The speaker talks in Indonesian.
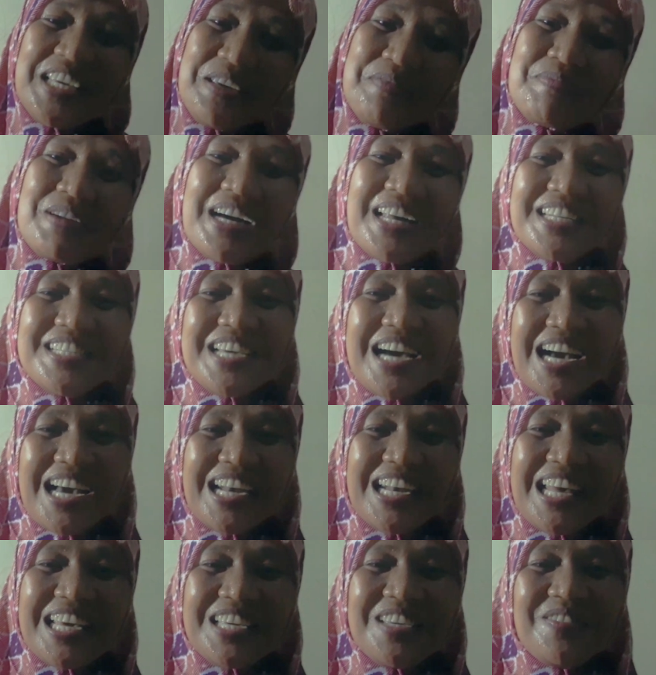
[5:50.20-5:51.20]
lagi
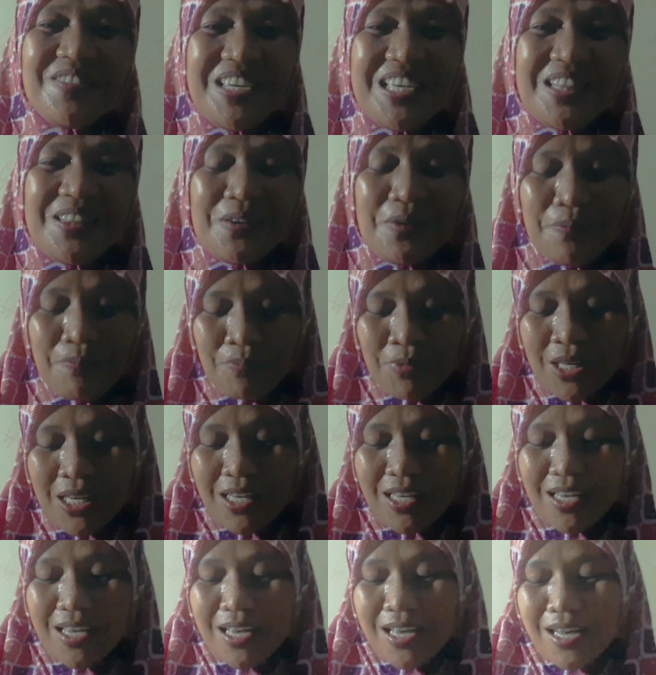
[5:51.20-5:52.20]
mengerjakan lagi begitu
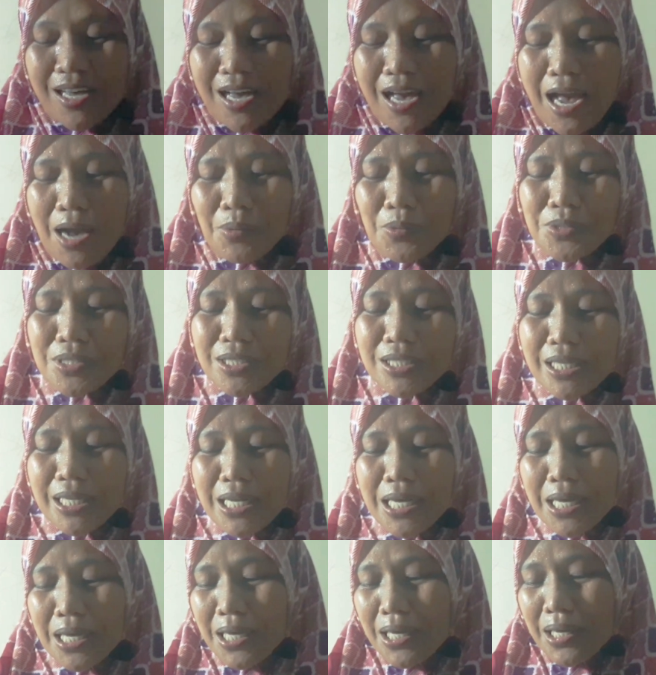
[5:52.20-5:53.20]
aku
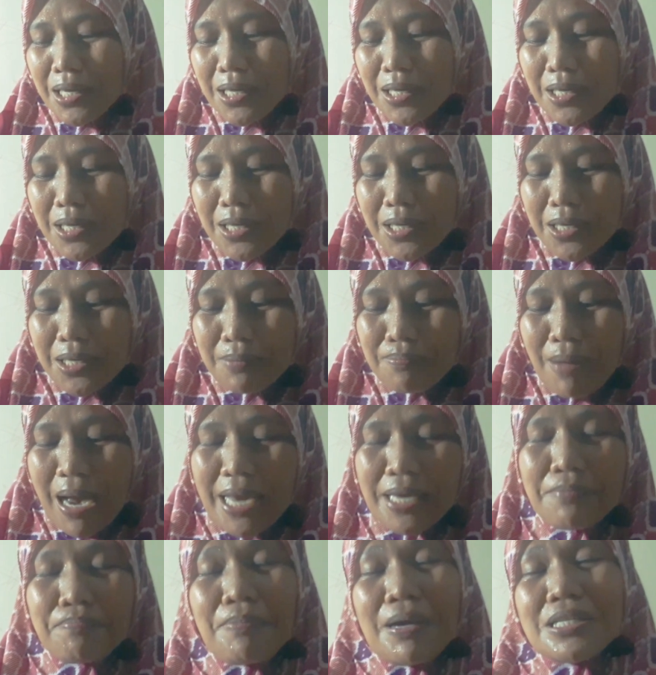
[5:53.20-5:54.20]
sendiri uh,
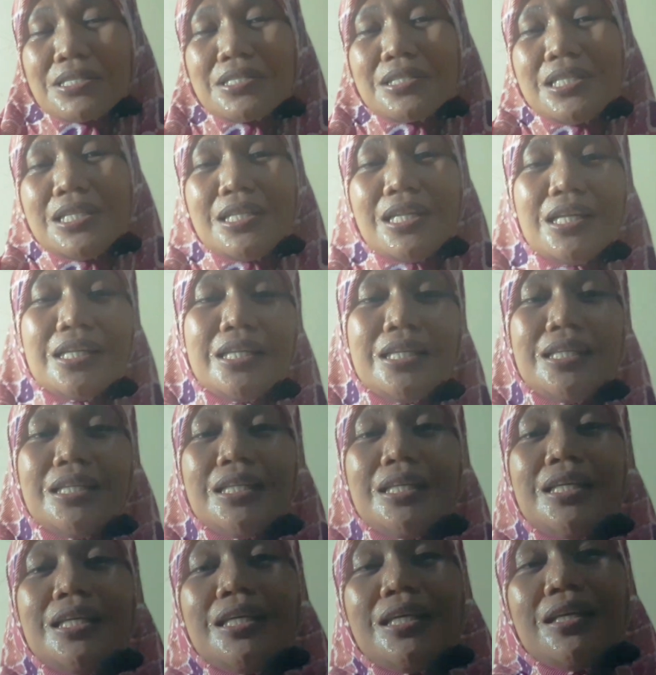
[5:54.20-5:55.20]
main punch needle
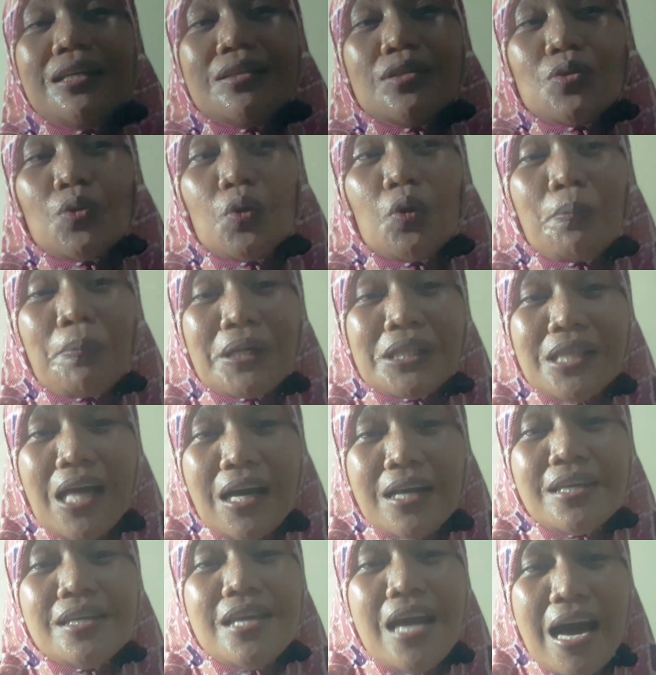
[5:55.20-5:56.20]
ini cukup
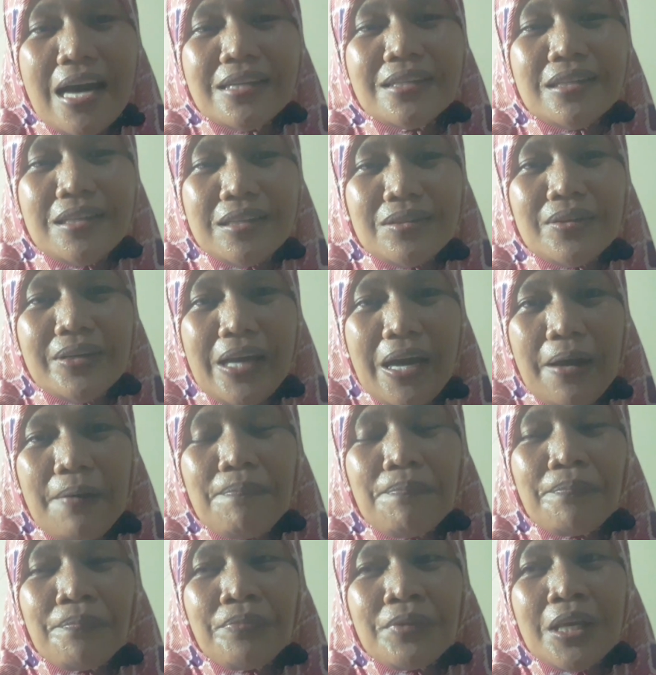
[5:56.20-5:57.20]
ketagihan gitu ya.
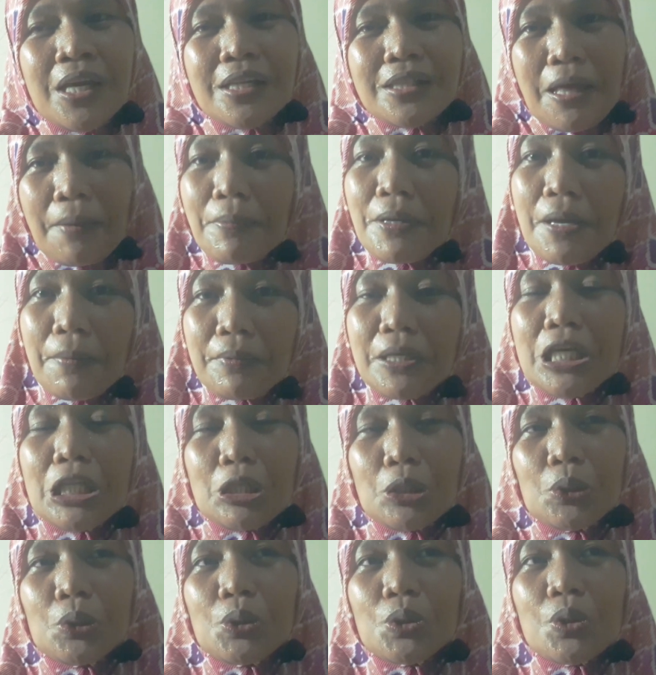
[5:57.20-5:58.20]
Tapi ya
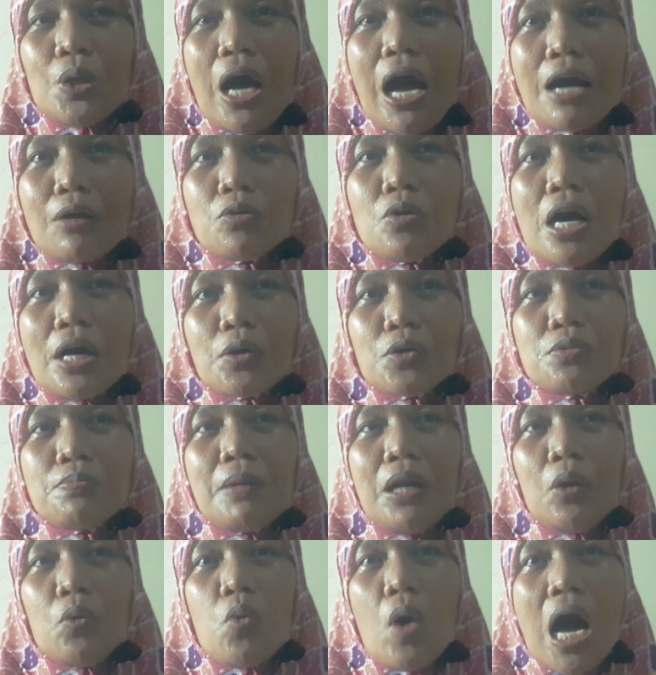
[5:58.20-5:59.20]
begitu, aku harus
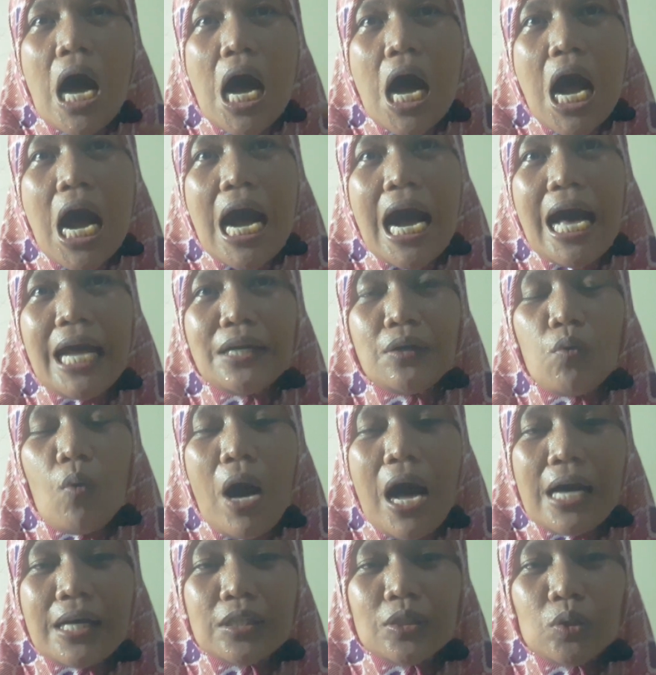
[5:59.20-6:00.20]
meluangkan
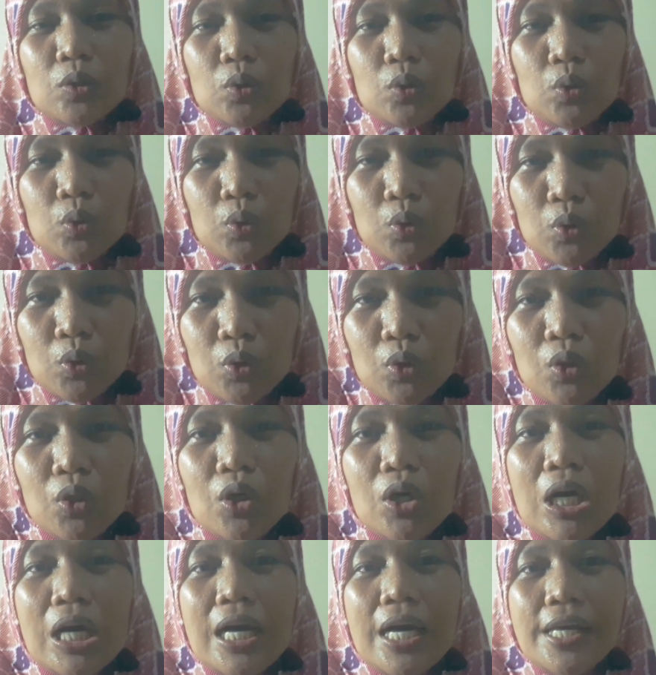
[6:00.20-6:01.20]
waktu
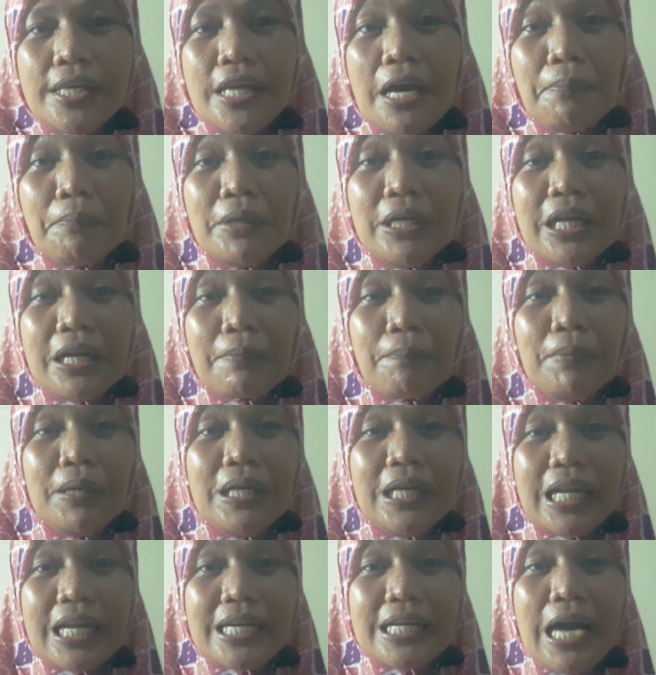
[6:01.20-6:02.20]
yang
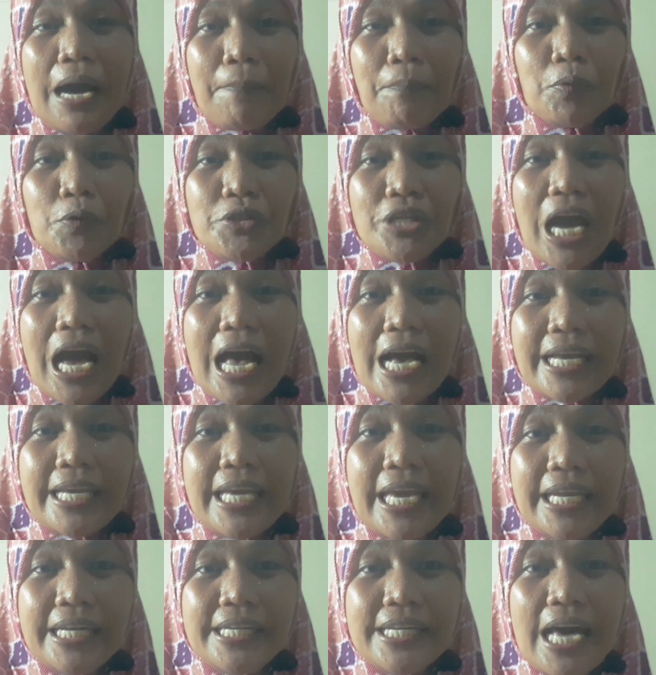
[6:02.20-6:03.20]
bener-bener nggak -bener punya
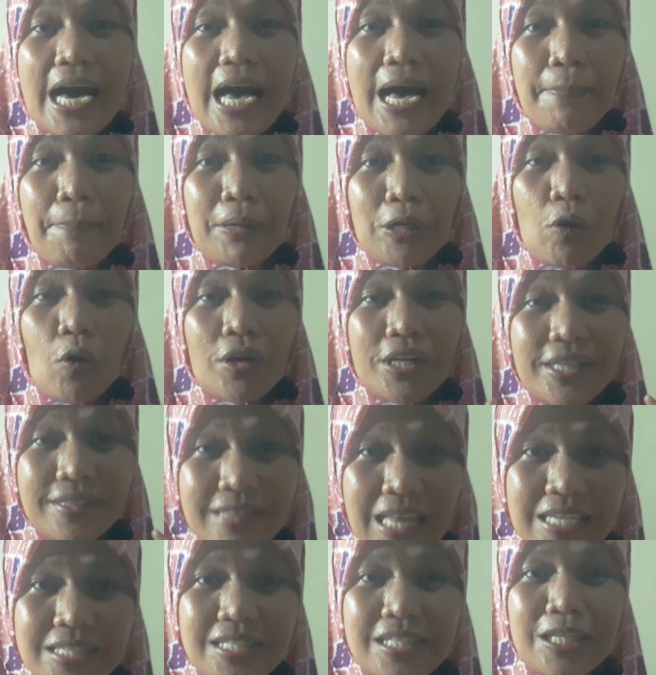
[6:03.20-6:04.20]
agenda
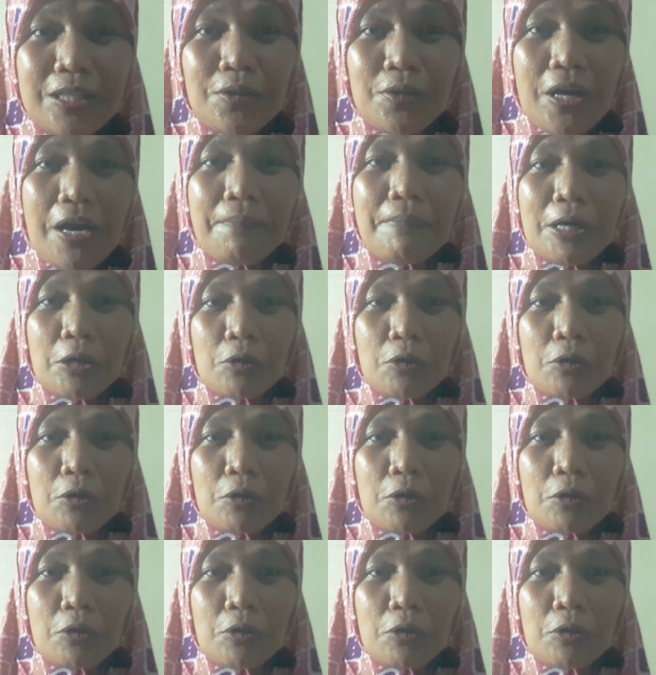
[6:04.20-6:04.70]
prioritas gitu ya,